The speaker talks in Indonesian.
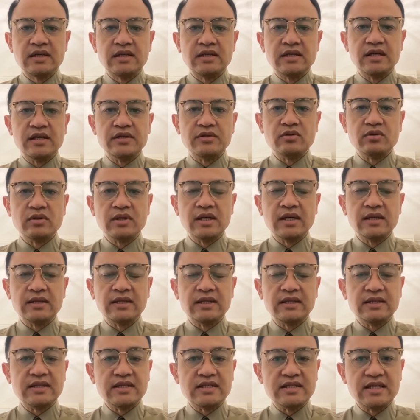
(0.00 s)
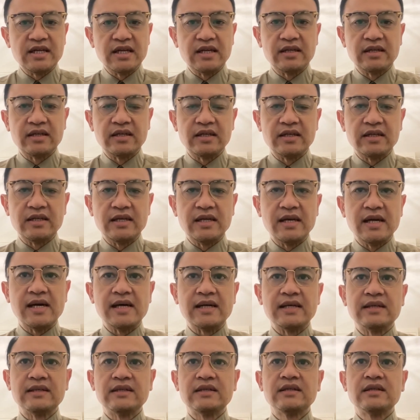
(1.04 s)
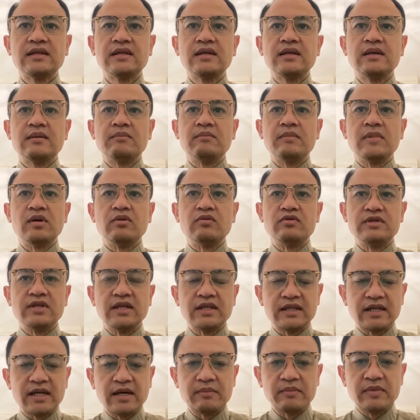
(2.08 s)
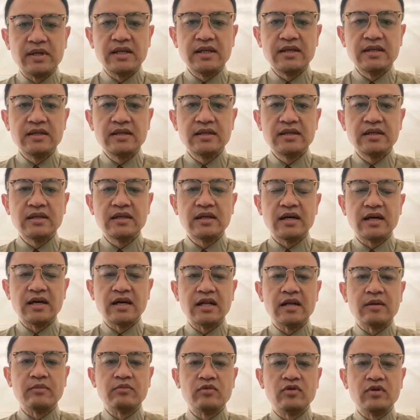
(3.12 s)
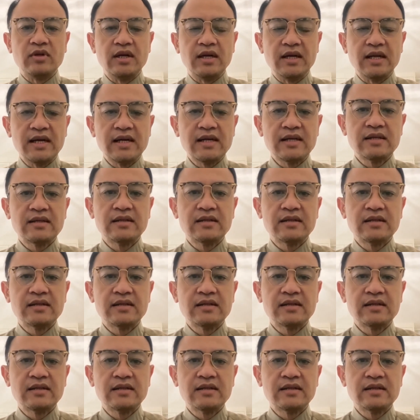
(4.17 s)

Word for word: dan juga netizen yang menghujat kami, Alhamdulillah